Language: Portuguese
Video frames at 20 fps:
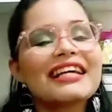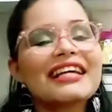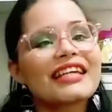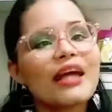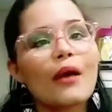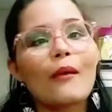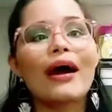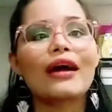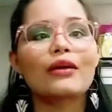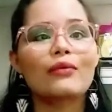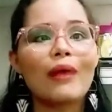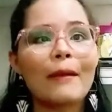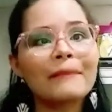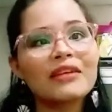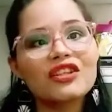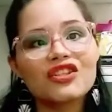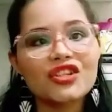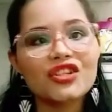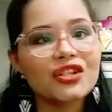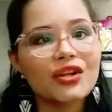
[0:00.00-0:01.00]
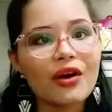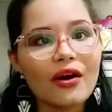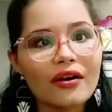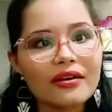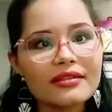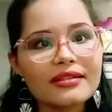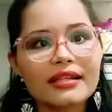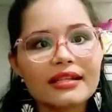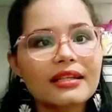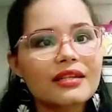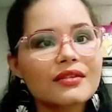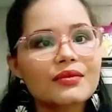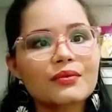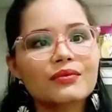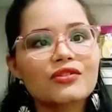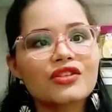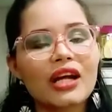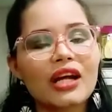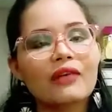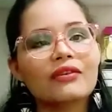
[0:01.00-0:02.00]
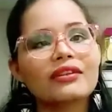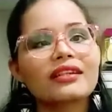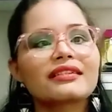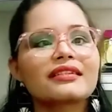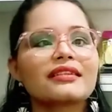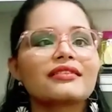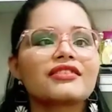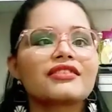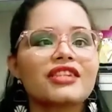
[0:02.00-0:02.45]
que eu era uma mentirosa, que isso não tinha acontecido.